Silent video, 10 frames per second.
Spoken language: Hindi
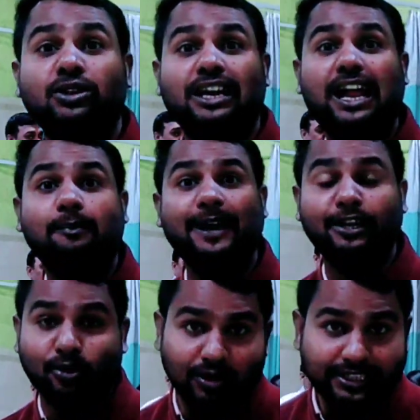सुनकर आपके
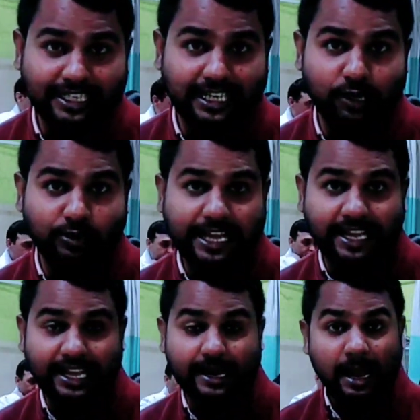रोंगटे खड़े हो
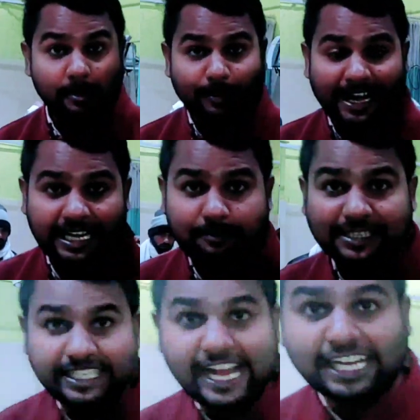जाएंगे पानीपत के